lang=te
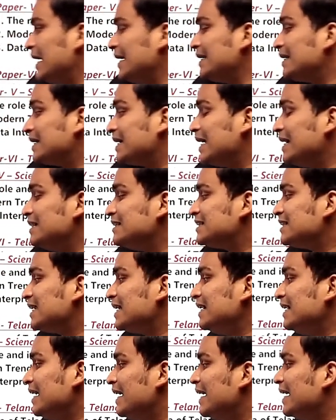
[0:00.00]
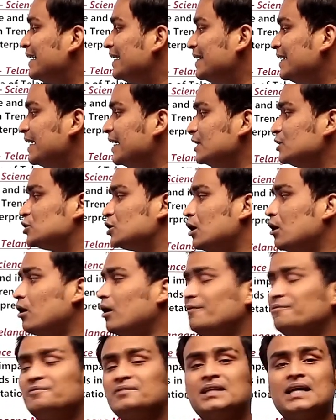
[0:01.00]
అండ్ కల్చరల్ హెరిటేజ్
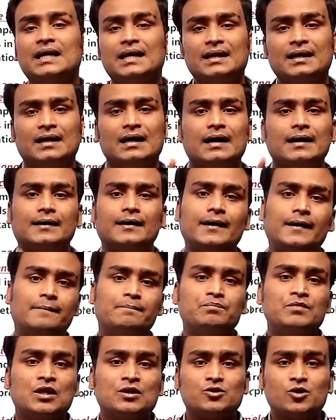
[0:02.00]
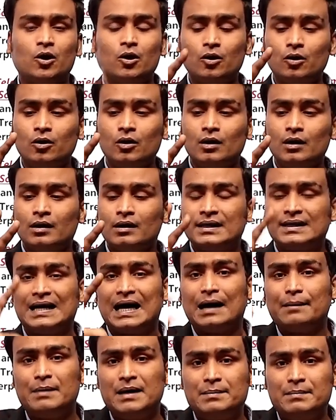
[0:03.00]
ఆఫ్ తెలంగాణ సో
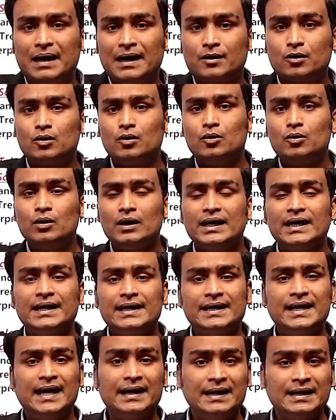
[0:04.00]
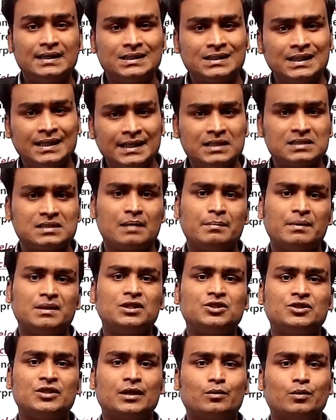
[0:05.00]
యాభై మార్కులు ఇండియన్ హిస్టరీకి
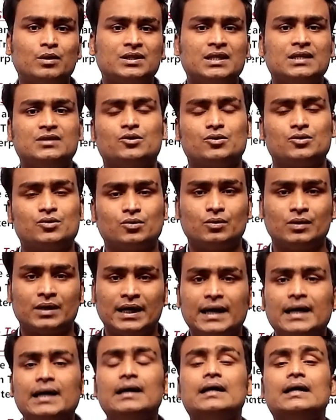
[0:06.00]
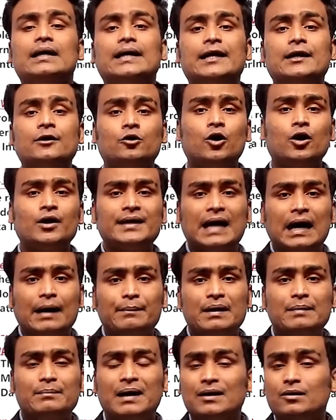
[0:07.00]
సంబంధించిన క్వశ్చన్స్ వస్తుంటే ఇంకో
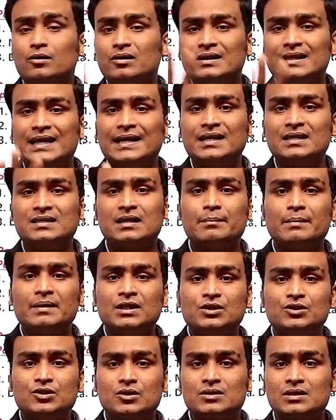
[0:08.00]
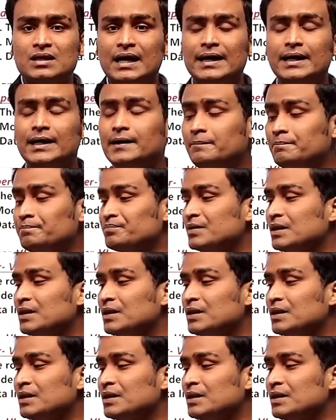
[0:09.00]
యాభై మార్కులు దేనికి సంబంధించి వస్తాయి